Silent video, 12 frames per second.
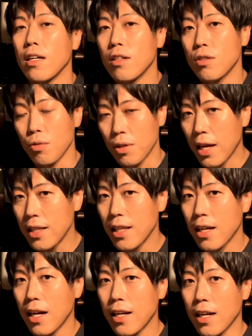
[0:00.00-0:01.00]
そうなんで
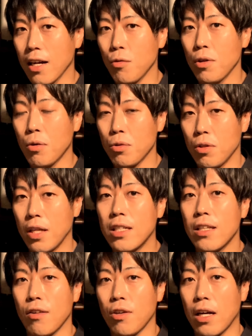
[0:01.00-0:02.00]
彼がこんなことでき
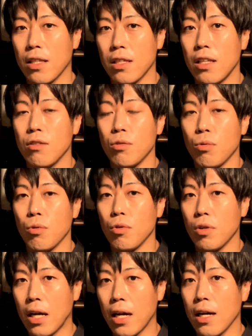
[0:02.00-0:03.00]
たのかっていうところ
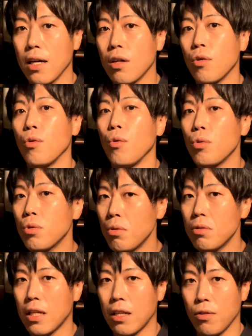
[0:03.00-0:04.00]
がこのお父
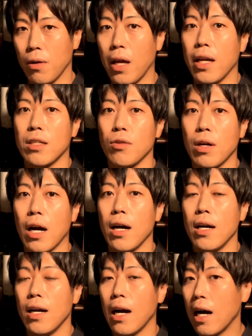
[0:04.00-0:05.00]
さんの影響が
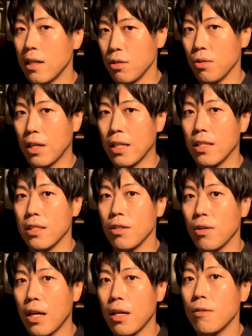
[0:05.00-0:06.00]
あるようなんですよ
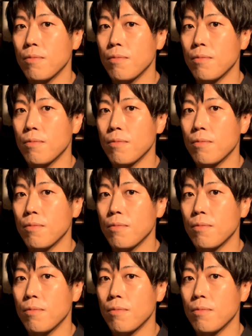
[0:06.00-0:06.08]
ね